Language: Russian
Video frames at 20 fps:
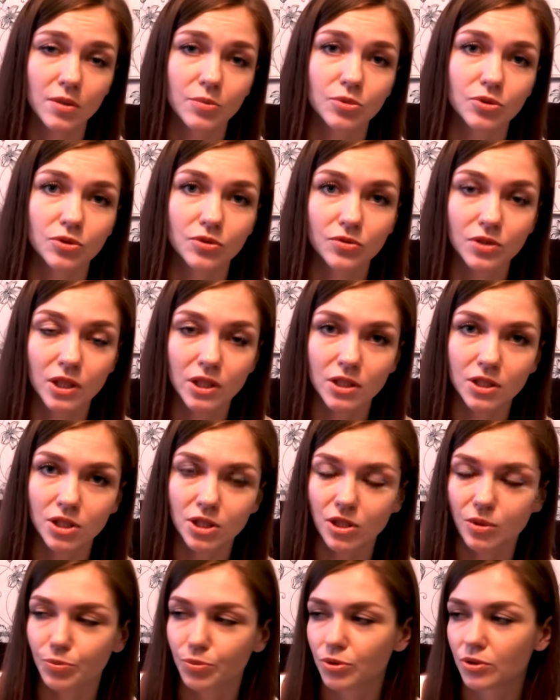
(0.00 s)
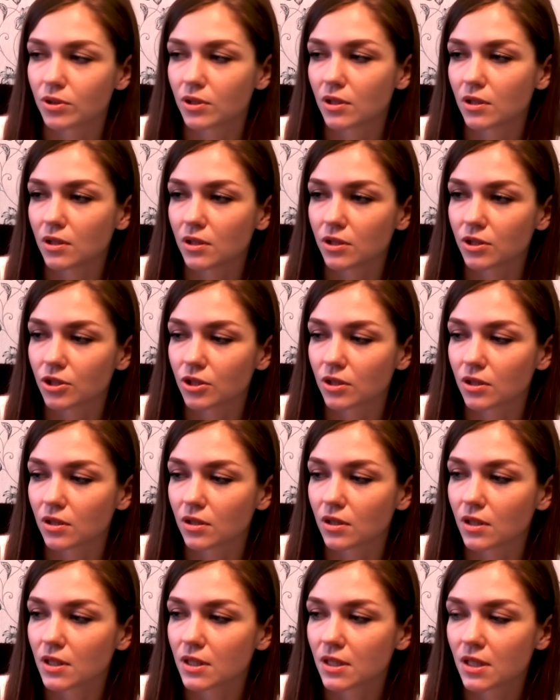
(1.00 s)
Я буду веронички под тарелочки
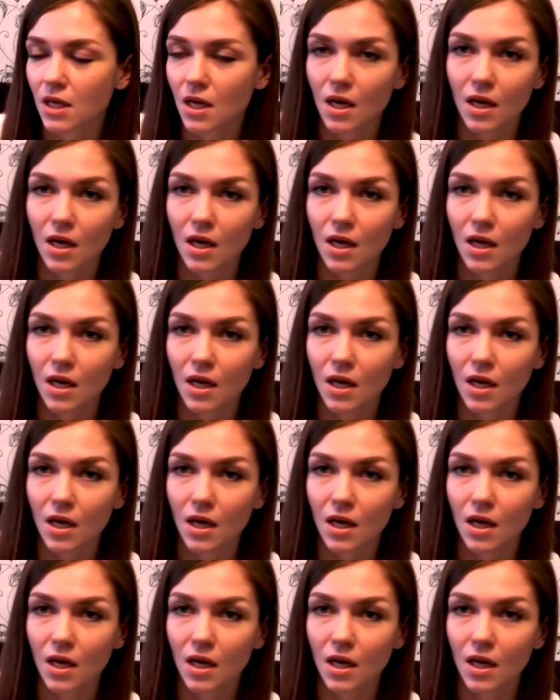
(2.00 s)
класть.